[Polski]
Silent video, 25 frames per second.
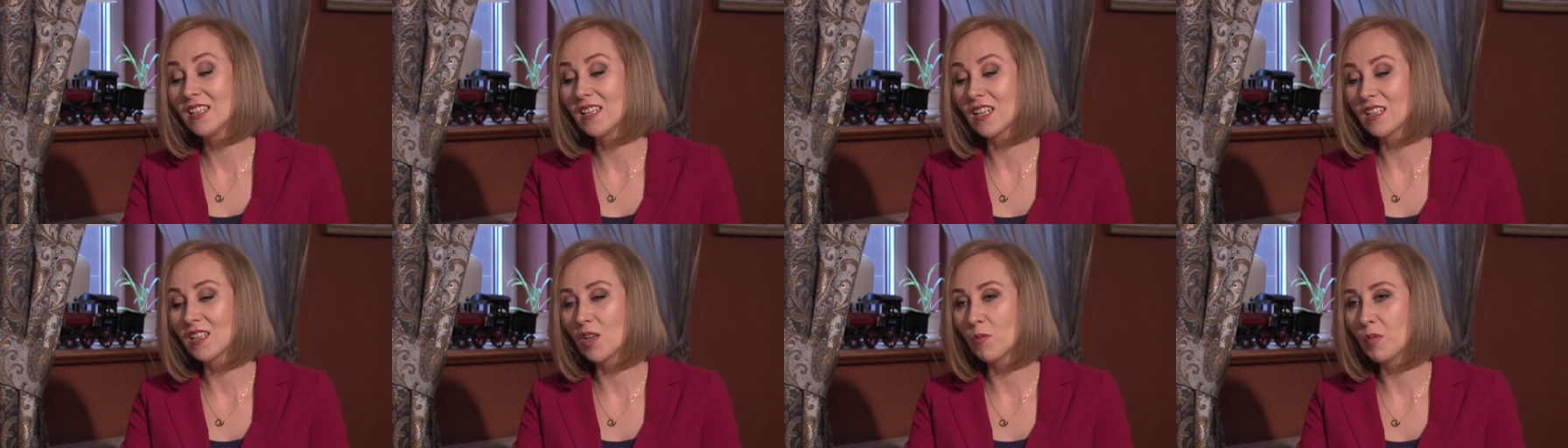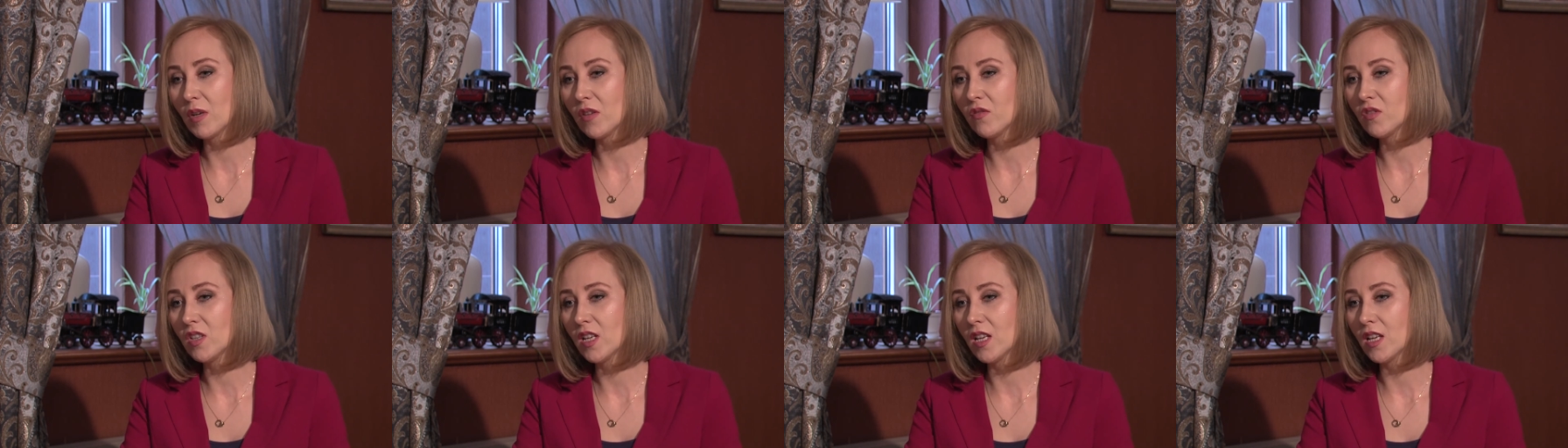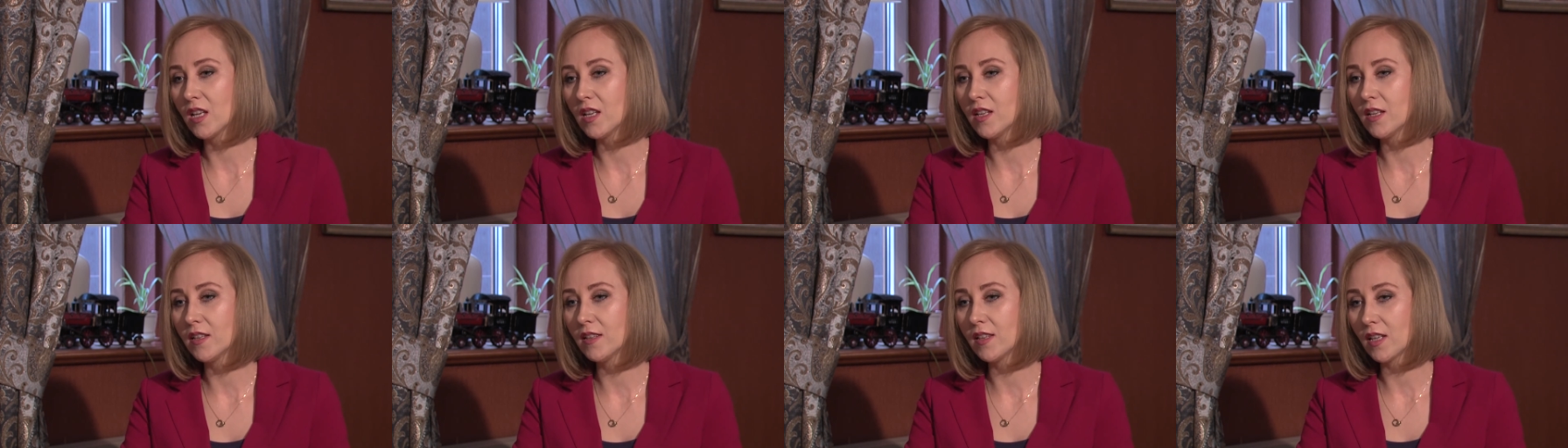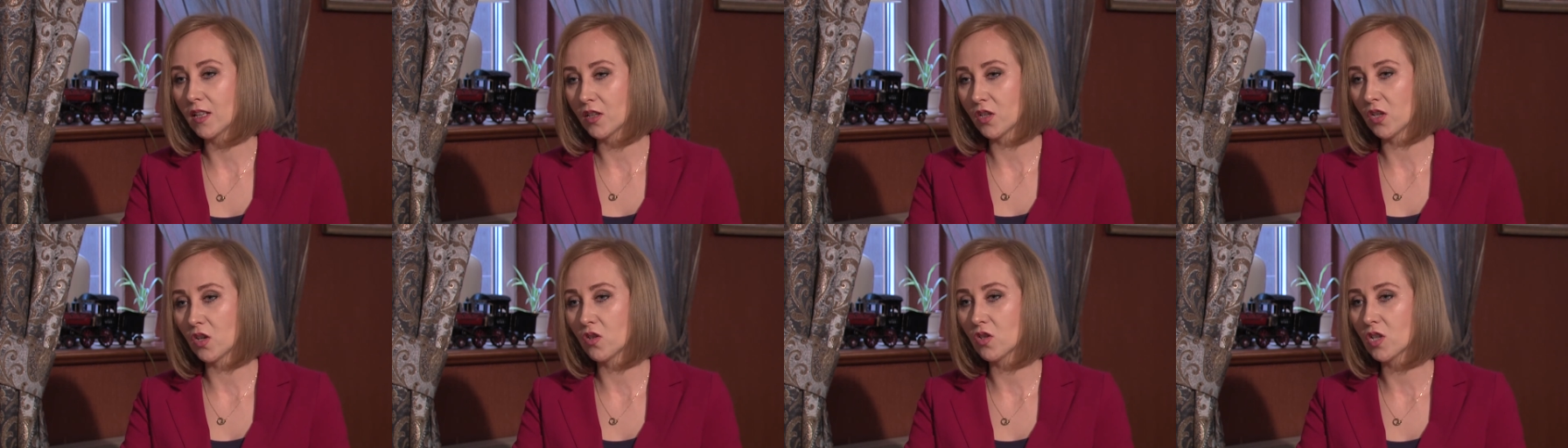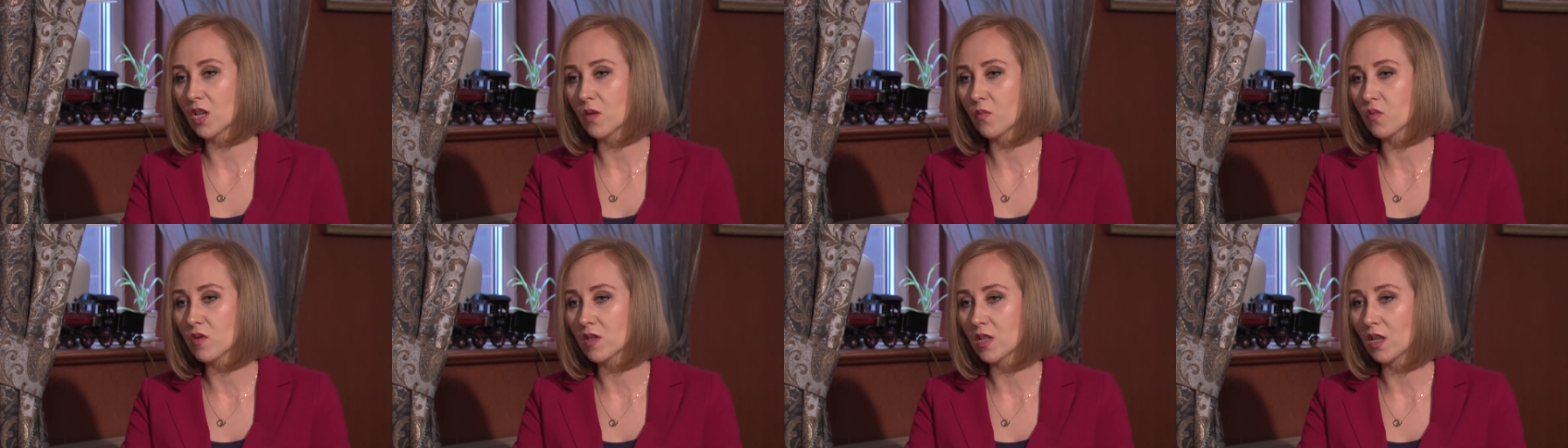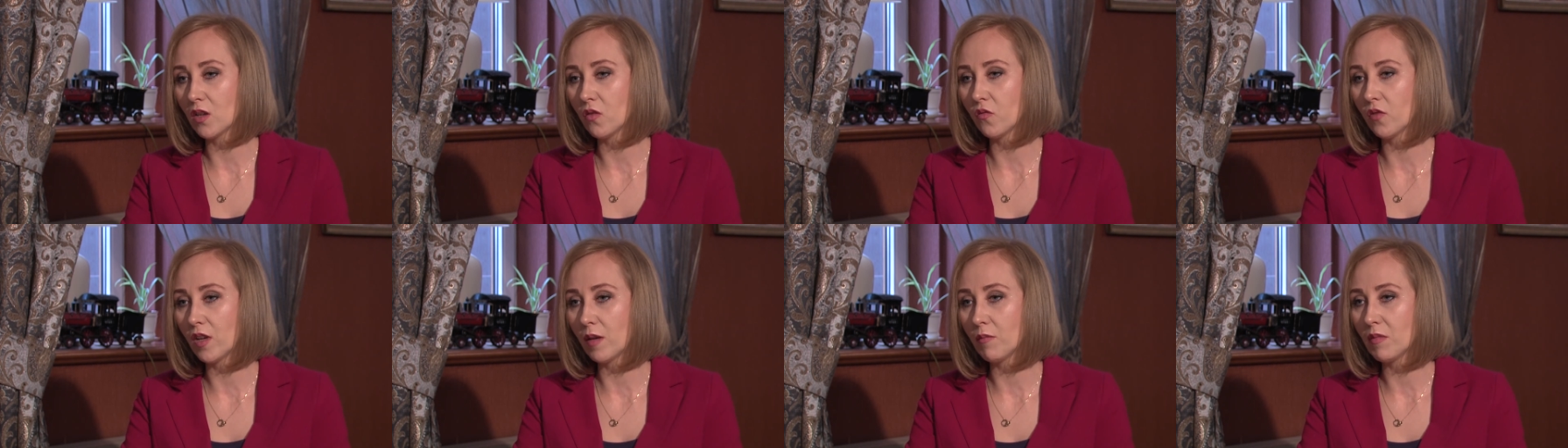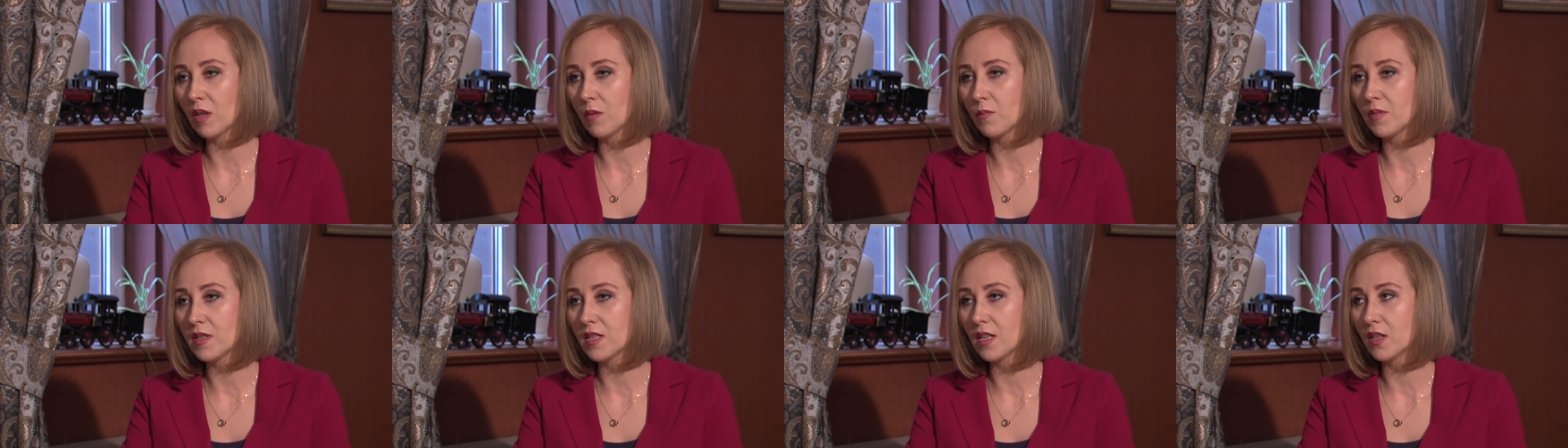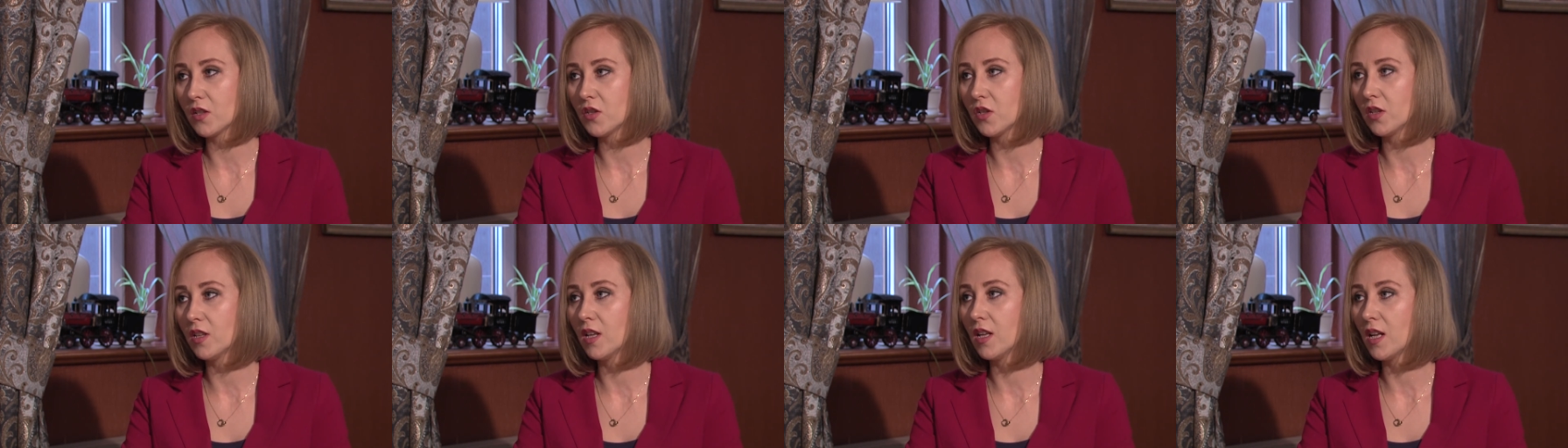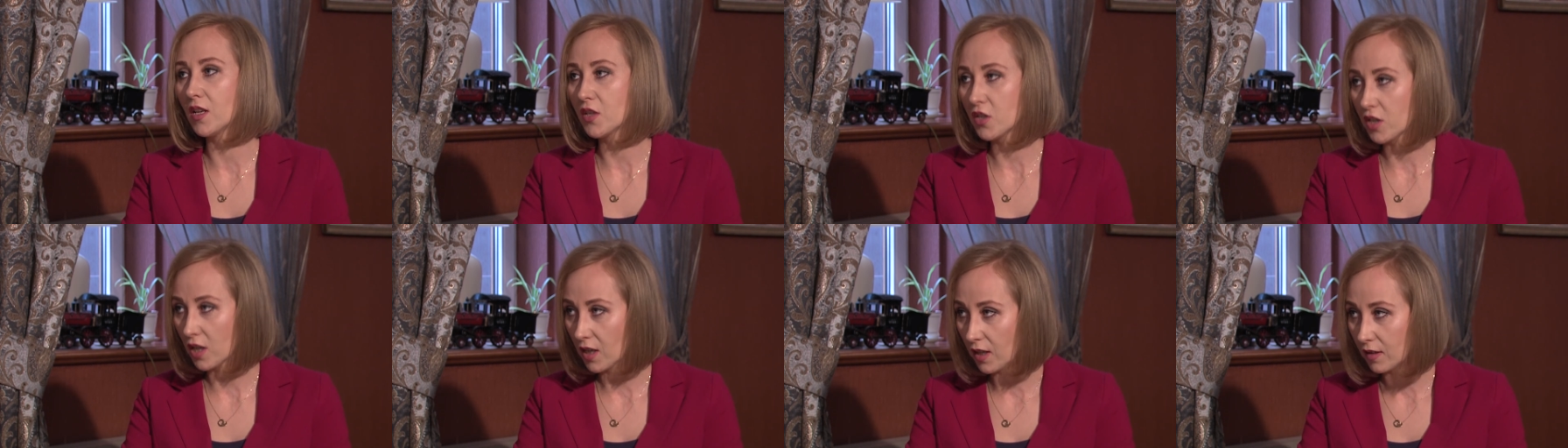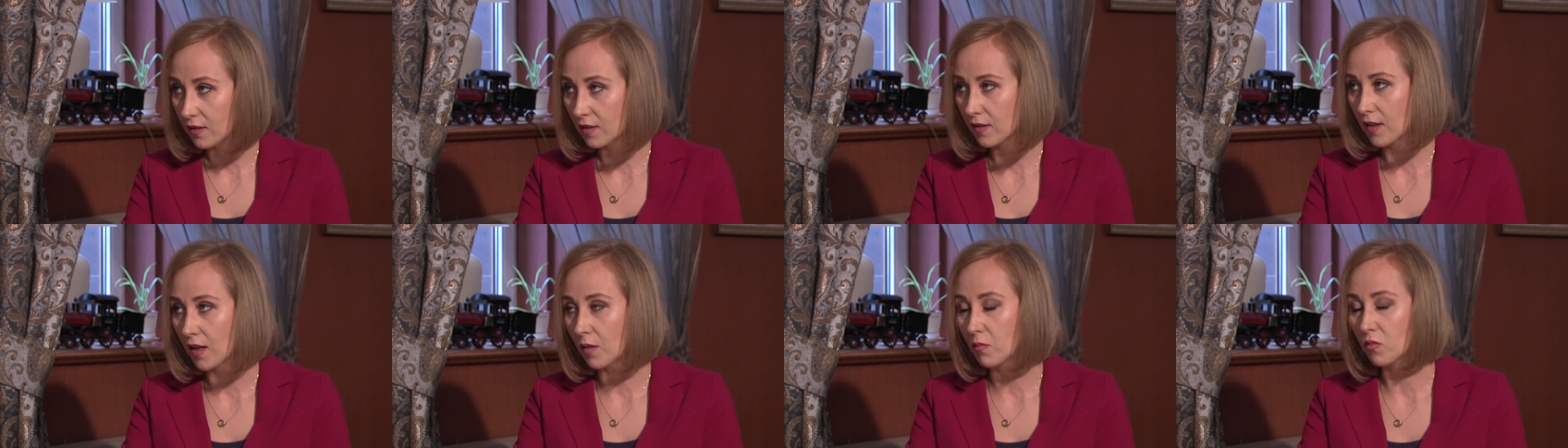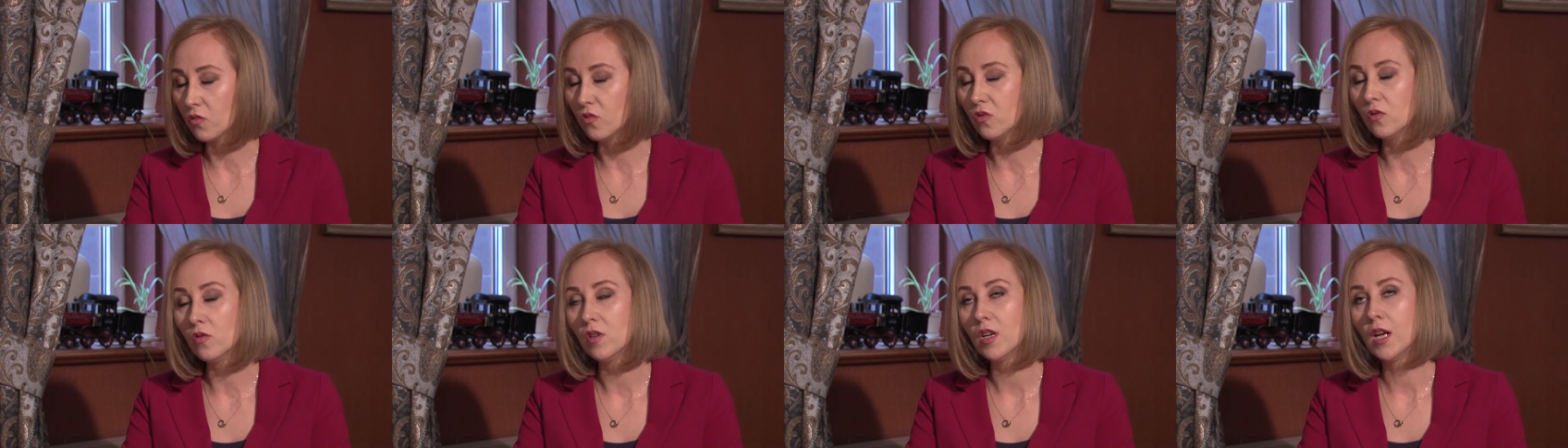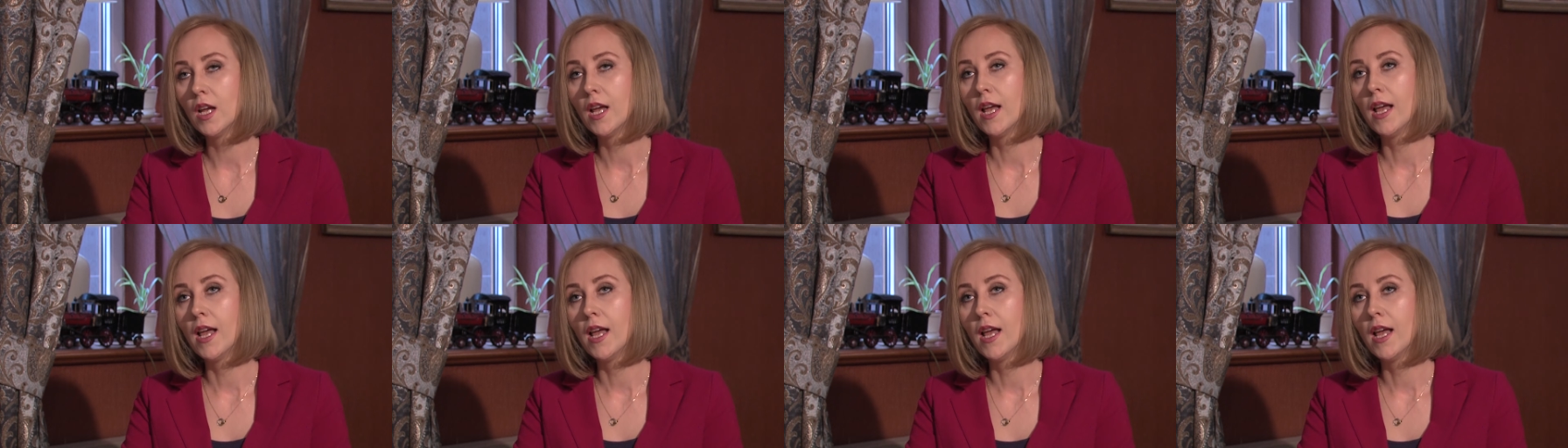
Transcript: tak naprawdę tę książkę postanowiłam napisać 11 lat temu.